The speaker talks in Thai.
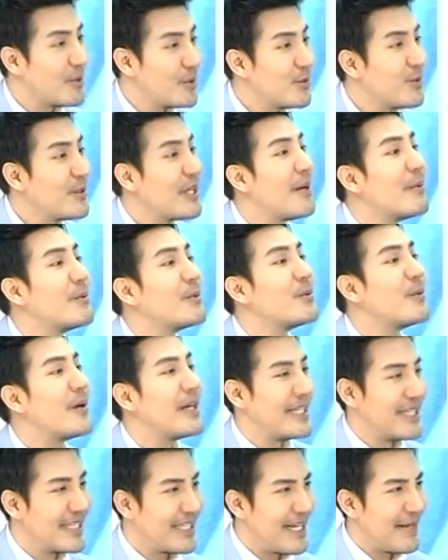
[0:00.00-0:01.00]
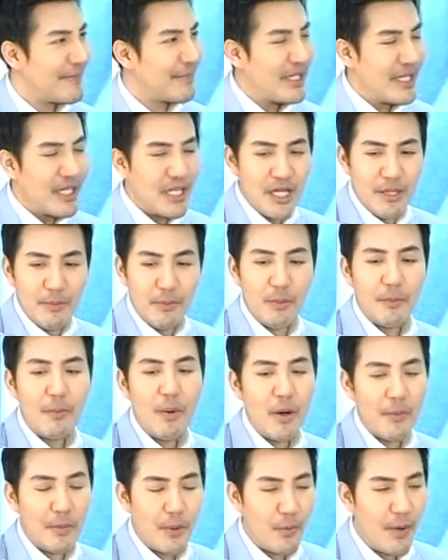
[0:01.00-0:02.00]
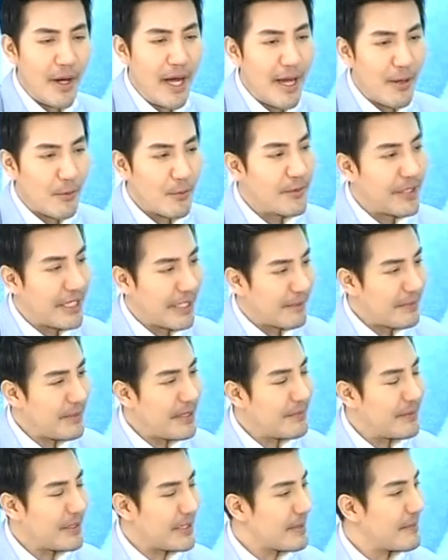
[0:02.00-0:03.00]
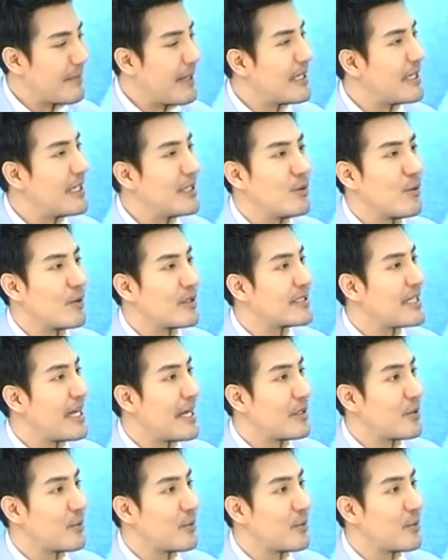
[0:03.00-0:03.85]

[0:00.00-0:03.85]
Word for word: รู้แล้วรวยนะครับรบอผมบอกมาว่าคุณเอกมีผลิตภัณฑ์ในดวงใจอ